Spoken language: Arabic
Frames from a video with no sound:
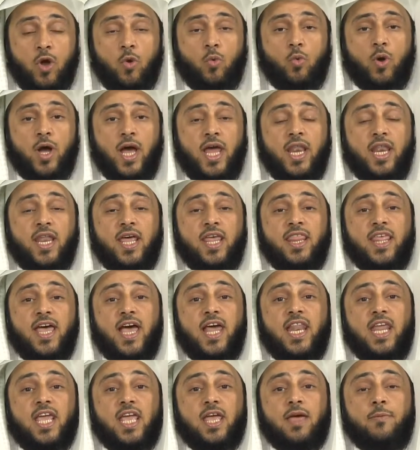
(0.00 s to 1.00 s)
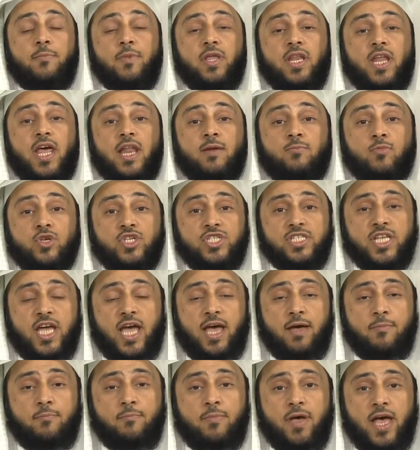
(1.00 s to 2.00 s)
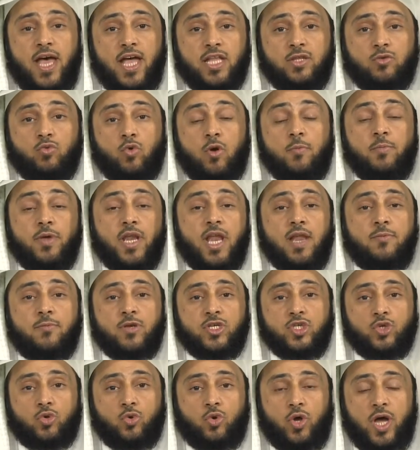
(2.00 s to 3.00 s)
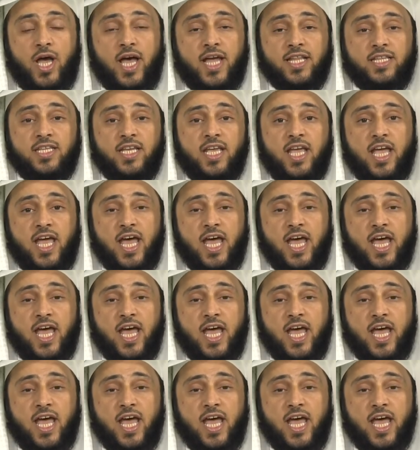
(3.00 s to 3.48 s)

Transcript: وان ذلك من المستحبات ومن المشروعات